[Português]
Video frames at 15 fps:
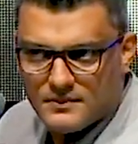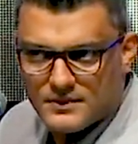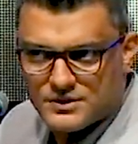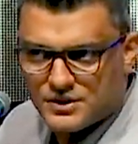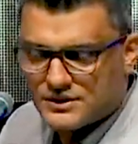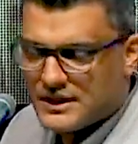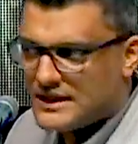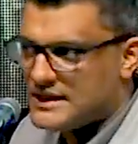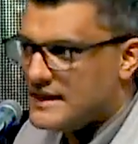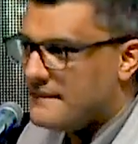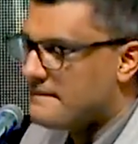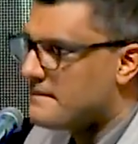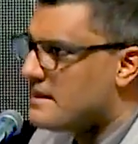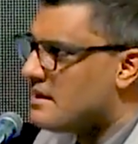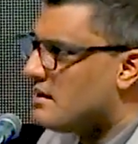Deixa eu
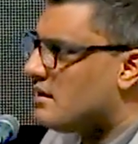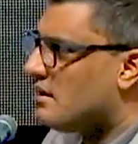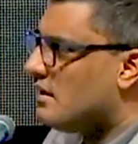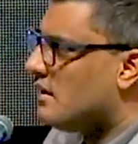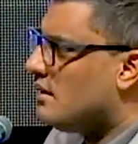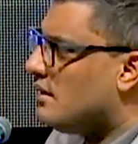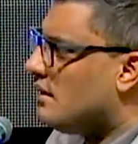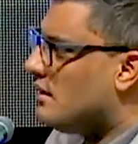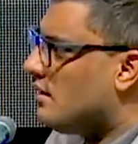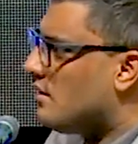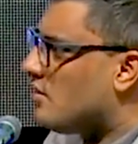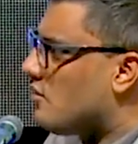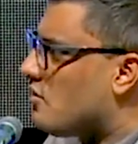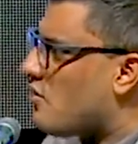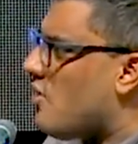entender.
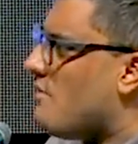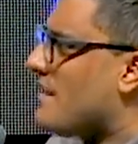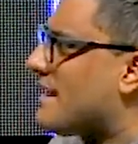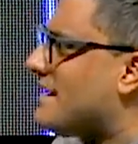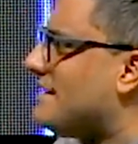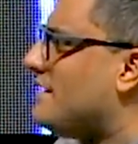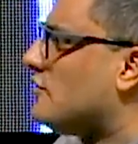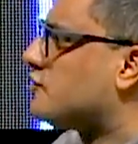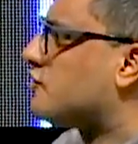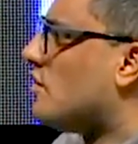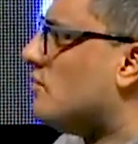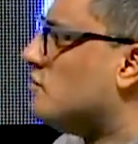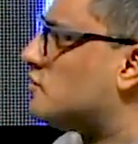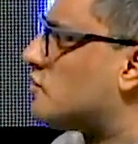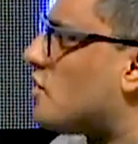Como é que Deus
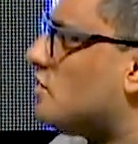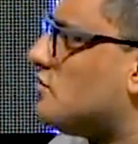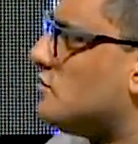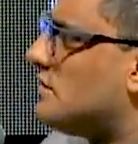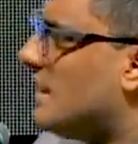toma o trono